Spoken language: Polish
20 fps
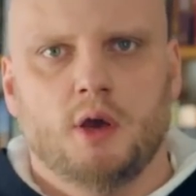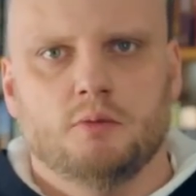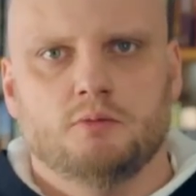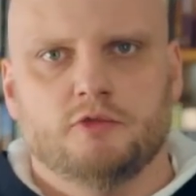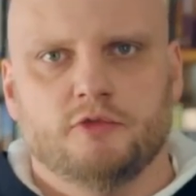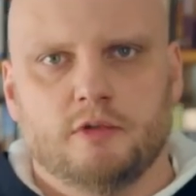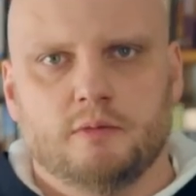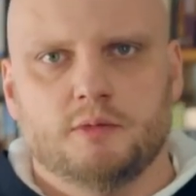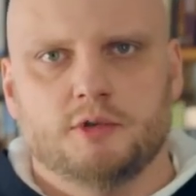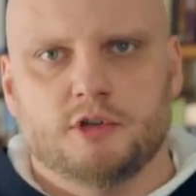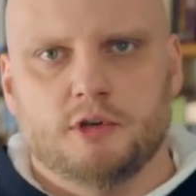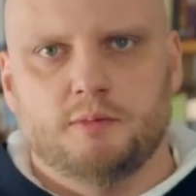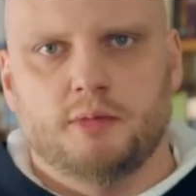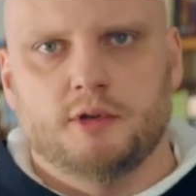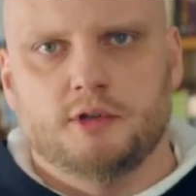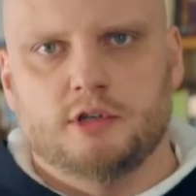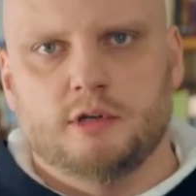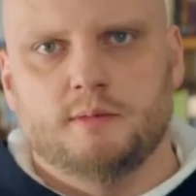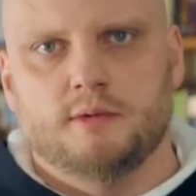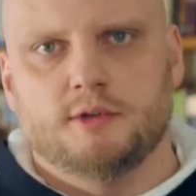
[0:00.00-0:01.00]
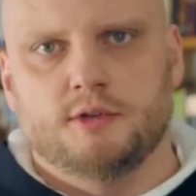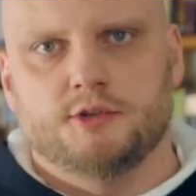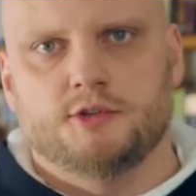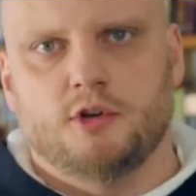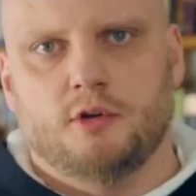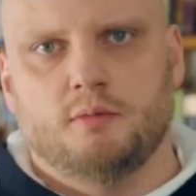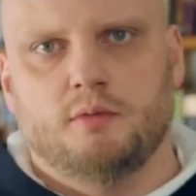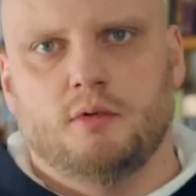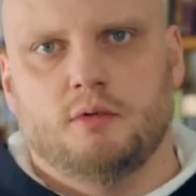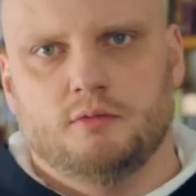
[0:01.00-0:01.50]
Mówimy, że będziemy ze
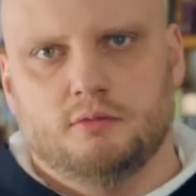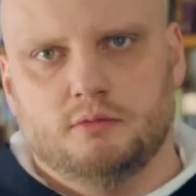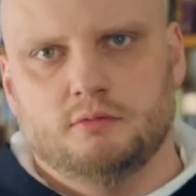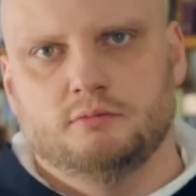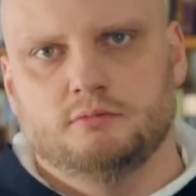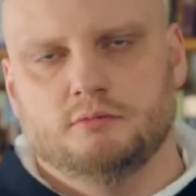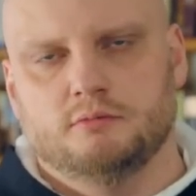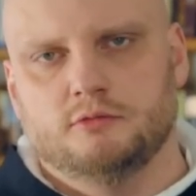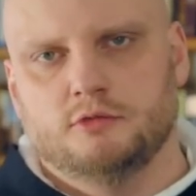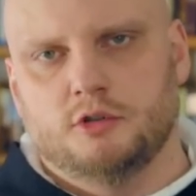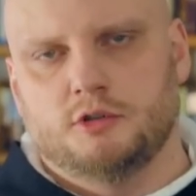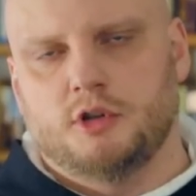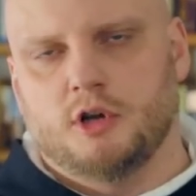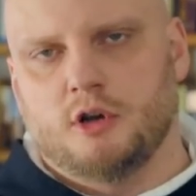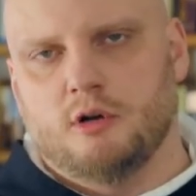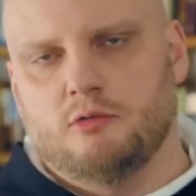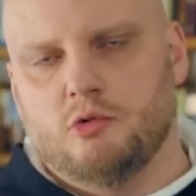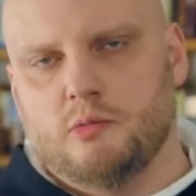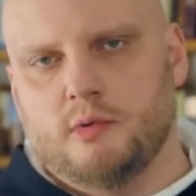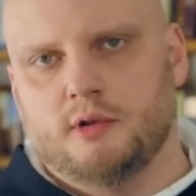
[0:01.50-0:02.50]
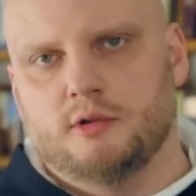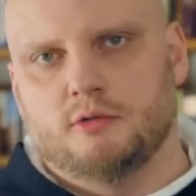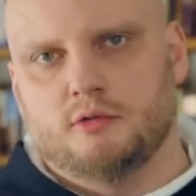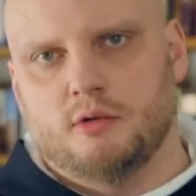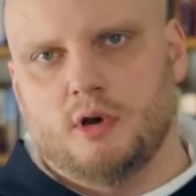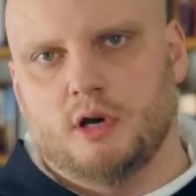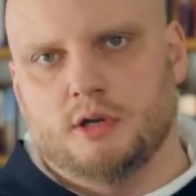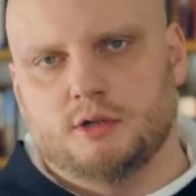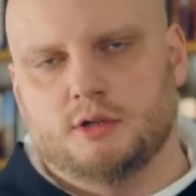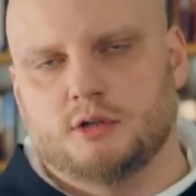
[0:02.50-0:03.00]
sobą do tego
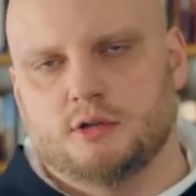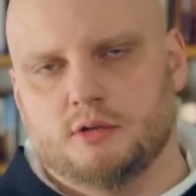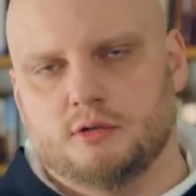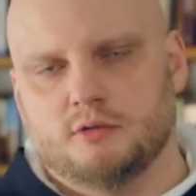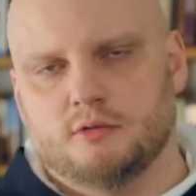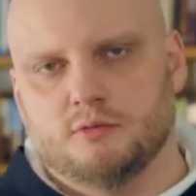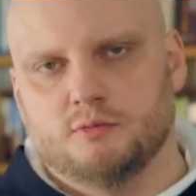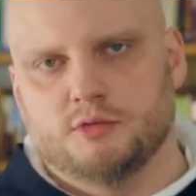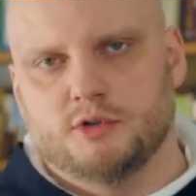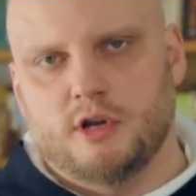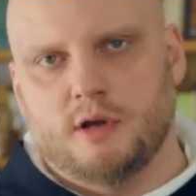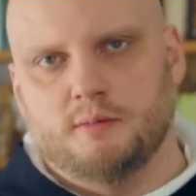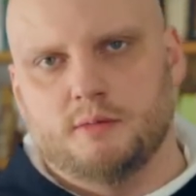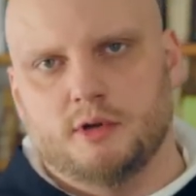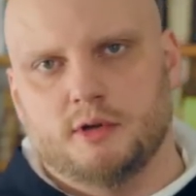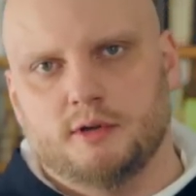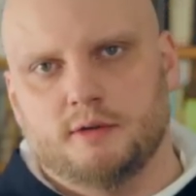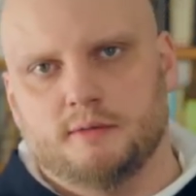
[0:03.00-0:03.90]
momentu, aż umrzemy.